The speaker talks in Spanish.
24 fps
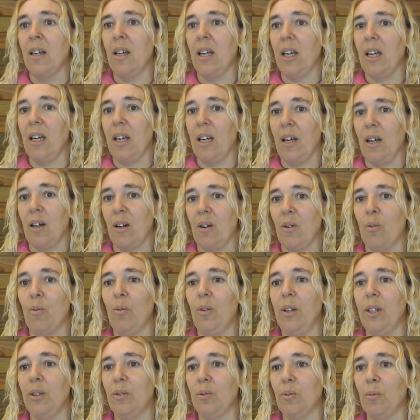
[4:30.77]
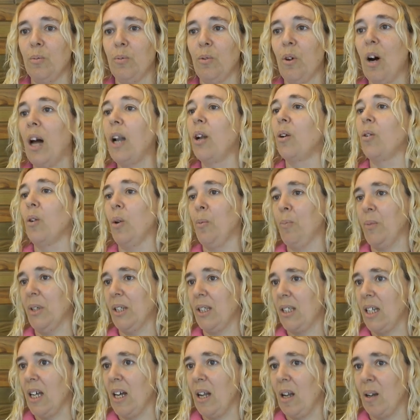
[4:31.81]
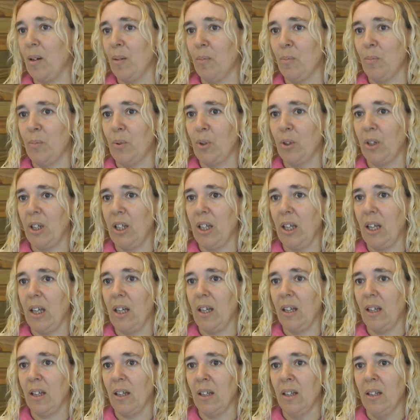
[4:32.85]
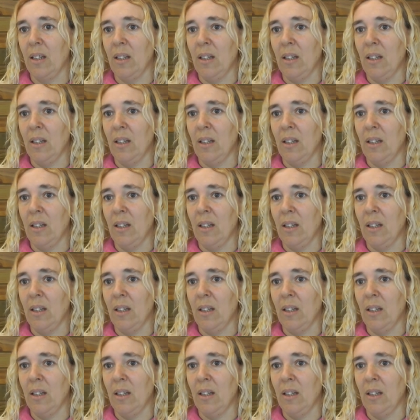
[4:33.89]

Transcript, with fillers: eh, Juli tuvo algo especial porque